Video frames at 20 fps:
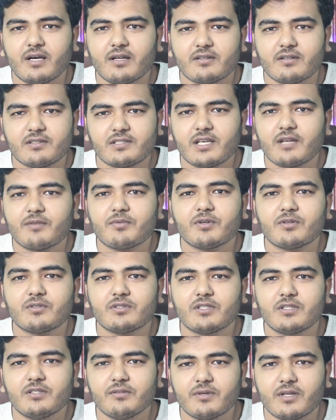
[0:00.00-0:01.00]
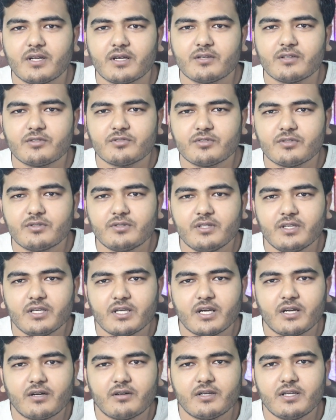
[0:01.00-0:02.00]
আর সার্ভে করতে দেবে না সো
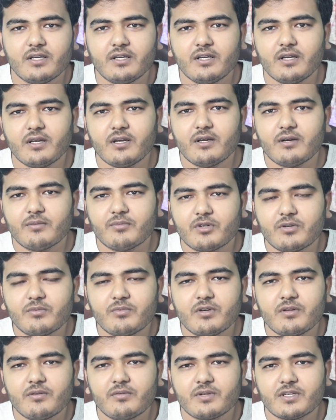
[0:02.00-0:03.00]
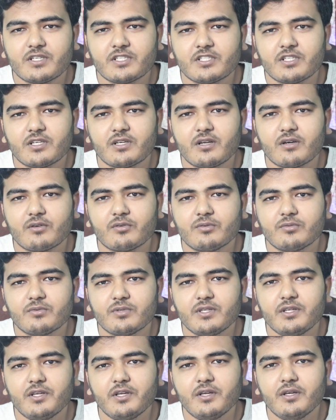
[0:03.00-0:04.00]
এই কারণে ফোন ভেরিফিকেশানটা
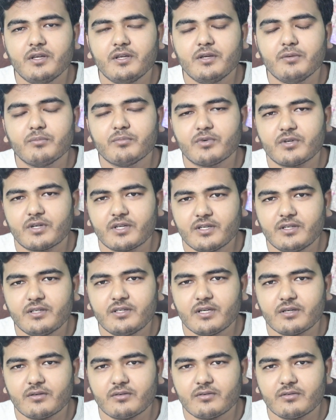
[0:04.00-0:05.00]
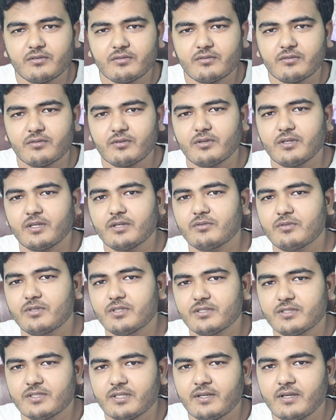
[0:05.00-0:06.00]
খুবই ইম্পর্ট্যান্ট এখন হয়ে
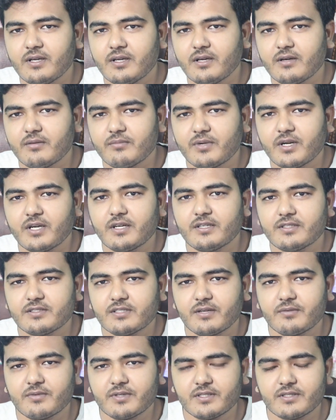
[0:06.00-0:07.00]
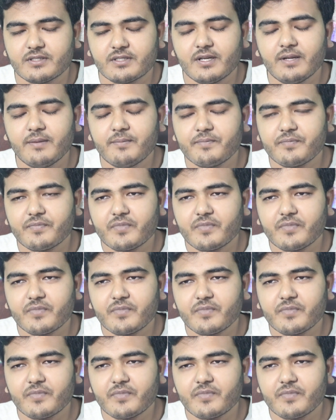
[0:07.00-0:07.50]
উঠেছে ব্র্যান্ডেড সার্ভের ক্ষেত্রে